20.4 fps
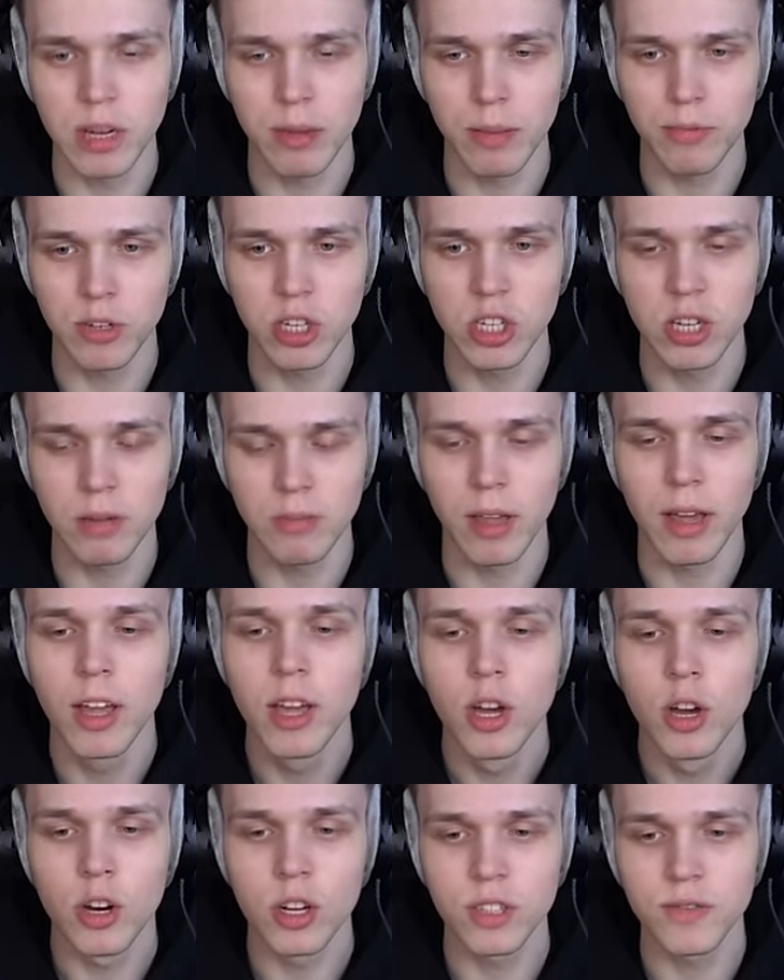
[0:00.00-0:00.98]
siebie, przed siebie.
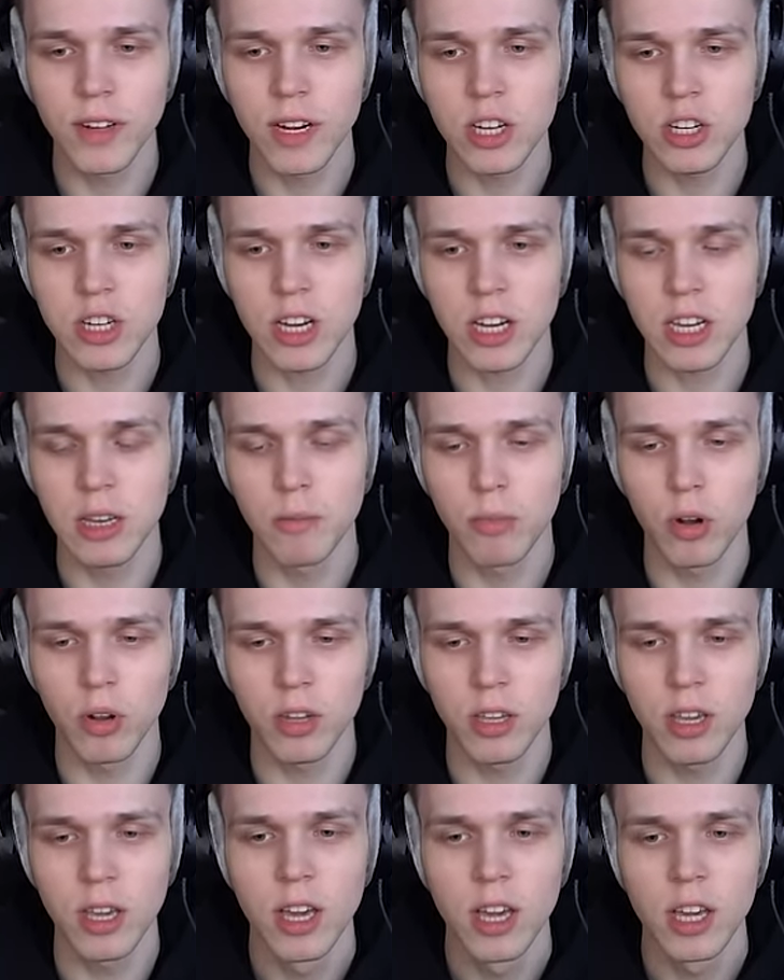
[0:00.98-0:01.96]
Rozwalasz laki
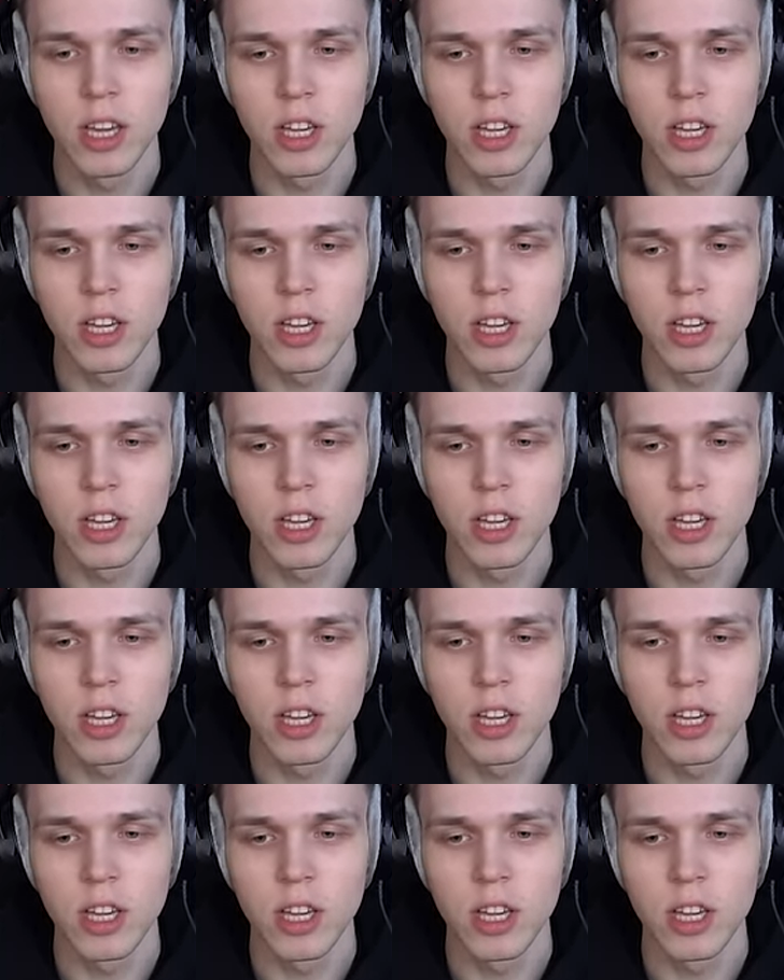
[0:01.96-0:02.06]
bloki